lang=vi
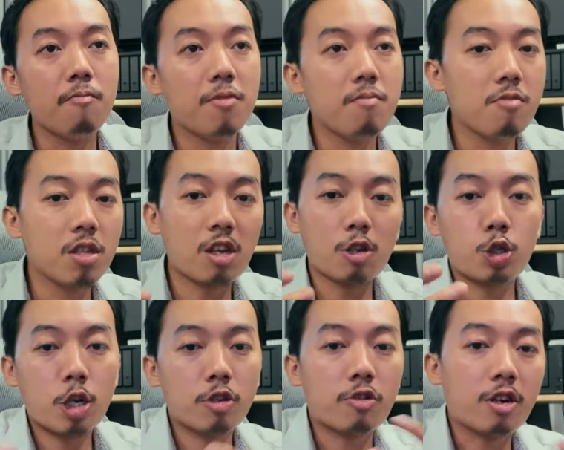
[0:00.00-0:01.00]
mình tăng
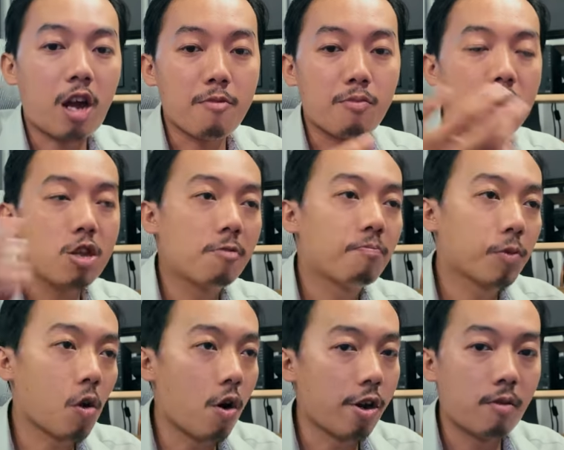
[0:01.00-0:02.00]
generate IP vậy
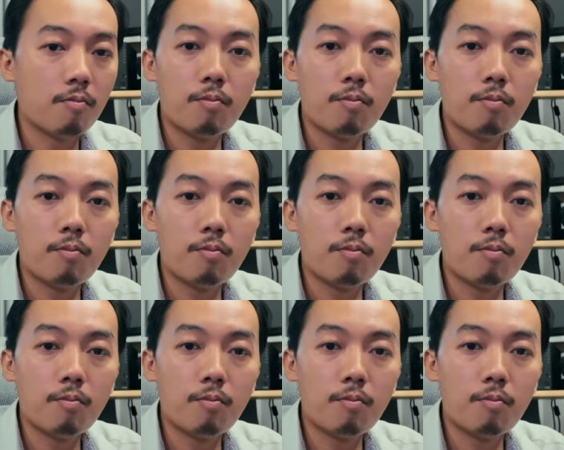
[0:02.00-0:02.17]
còn